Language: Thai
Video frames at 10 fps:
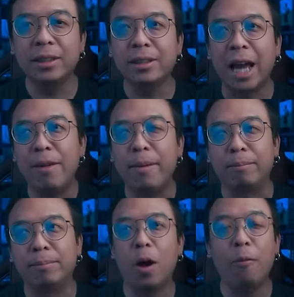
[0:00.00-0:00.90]
ชื่อไทยแบบ
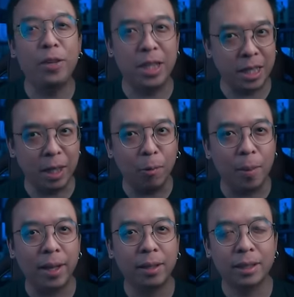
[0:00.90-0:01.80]
Official ไห
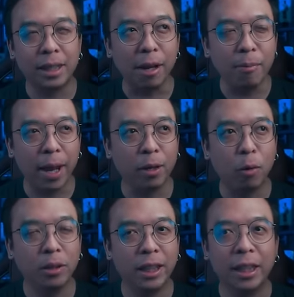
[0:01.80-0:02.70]
มสตันแมนค
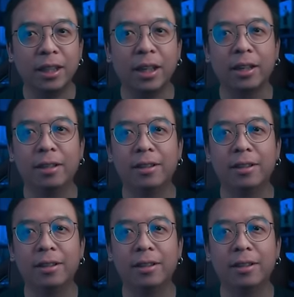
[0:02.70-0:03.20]
นจริงเนี่ย